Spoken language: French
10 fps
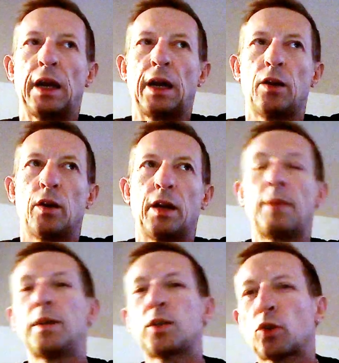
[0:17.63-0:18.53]
Alors la
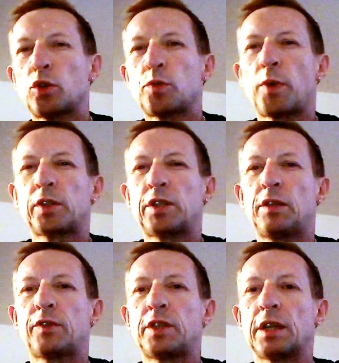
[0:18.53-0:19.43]
blessure du
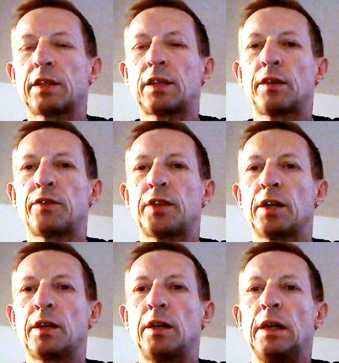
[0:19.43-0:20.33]
sportif qui
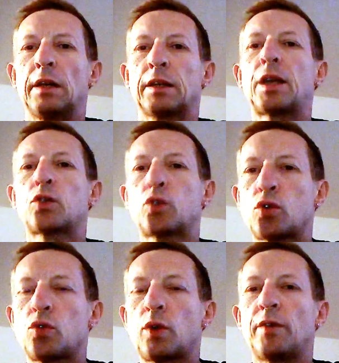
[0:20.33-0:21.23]
intervient quelques
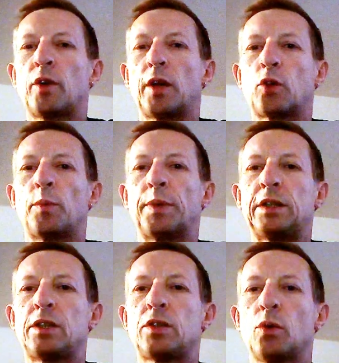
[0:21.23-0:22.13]
jours avant la
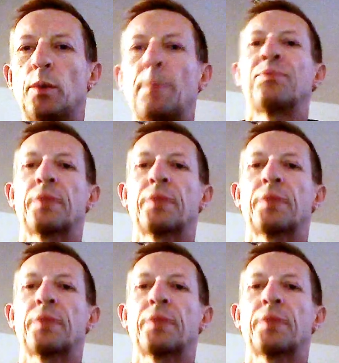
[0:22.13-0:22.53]
compétition